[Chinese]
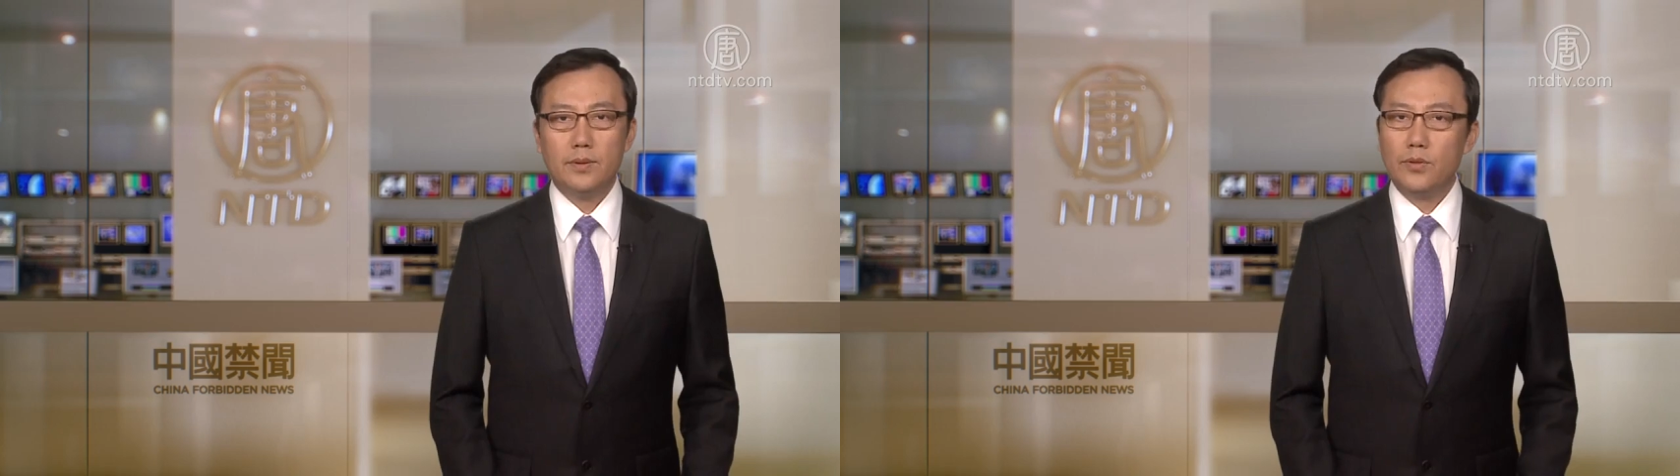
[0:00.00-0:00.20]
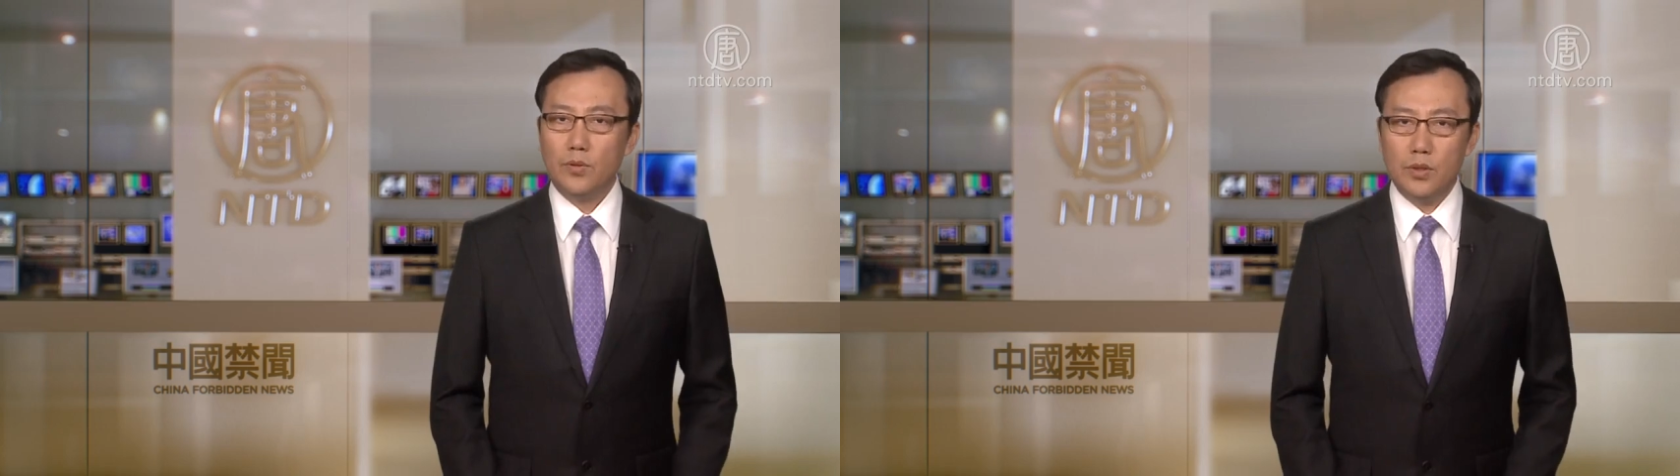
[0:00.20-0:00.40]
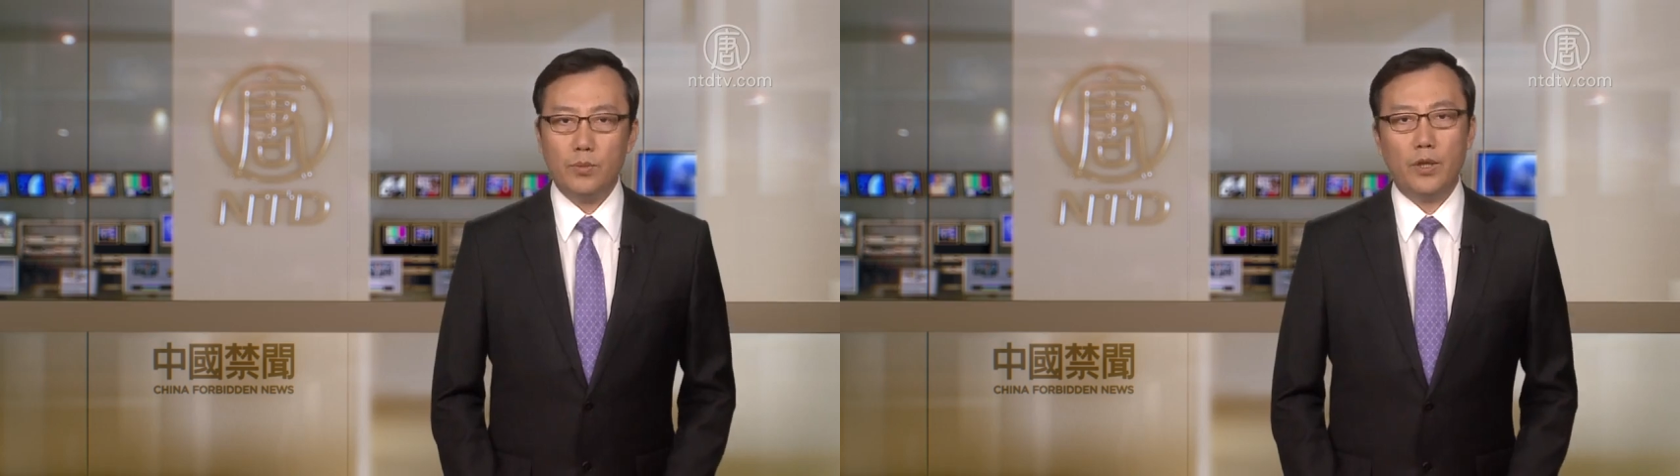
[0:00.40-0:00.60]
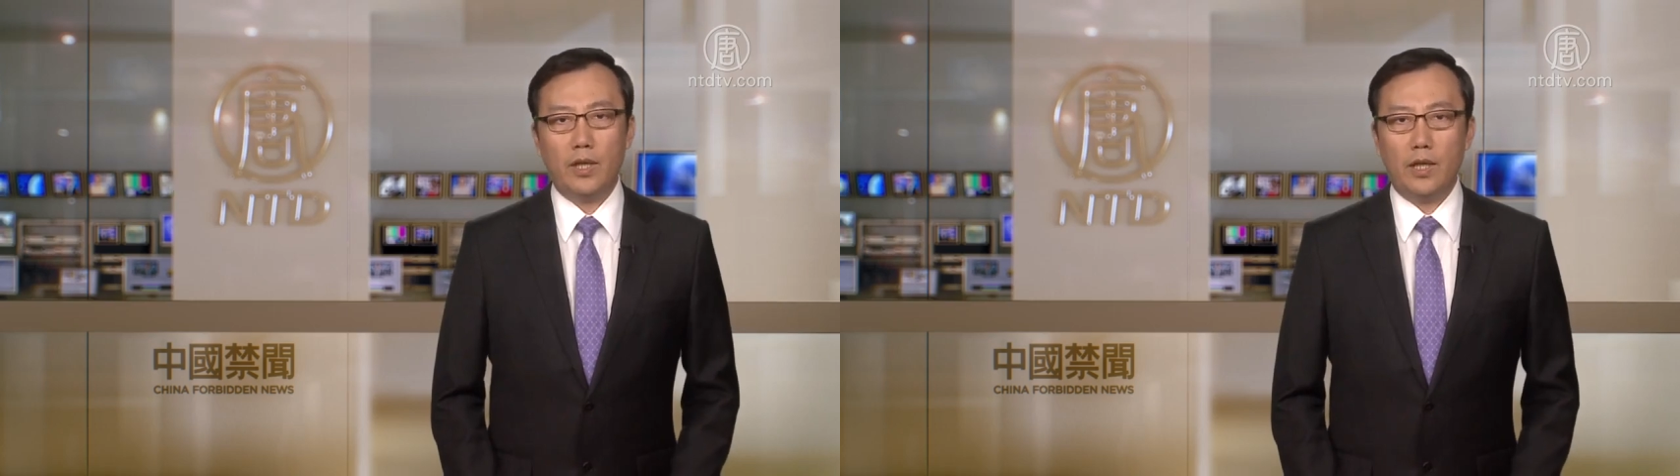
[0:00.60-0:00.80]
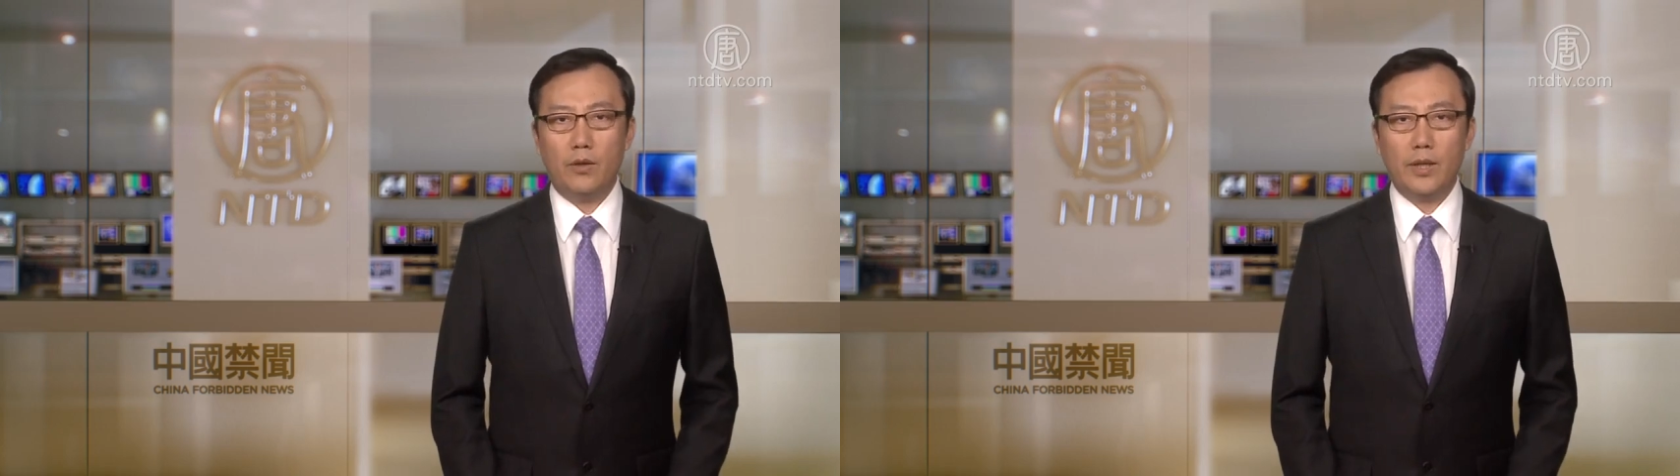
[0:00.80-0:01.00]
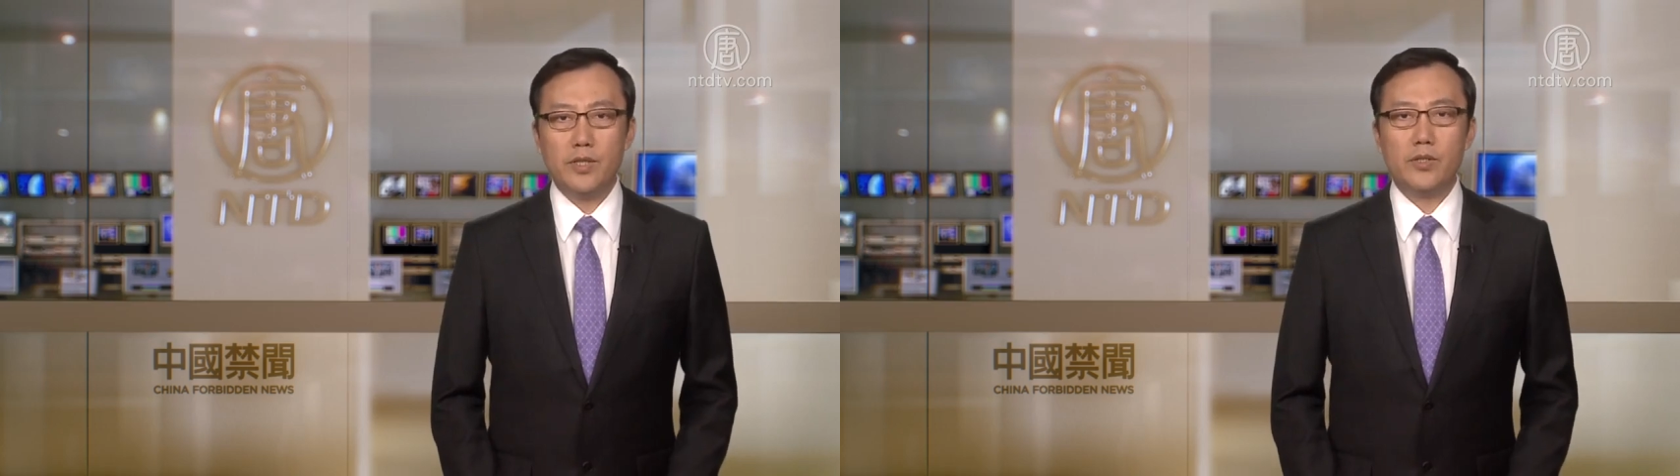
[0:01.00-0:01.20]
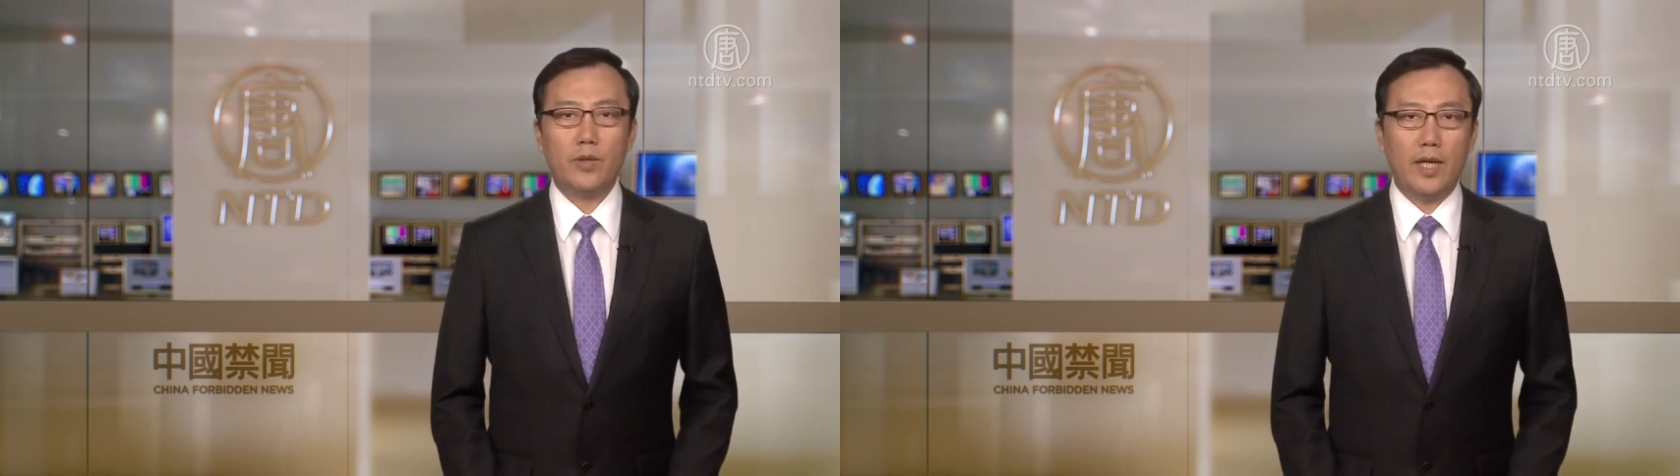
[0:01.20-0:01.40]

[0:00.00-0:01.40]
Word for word: 观众朋友好，欢迎收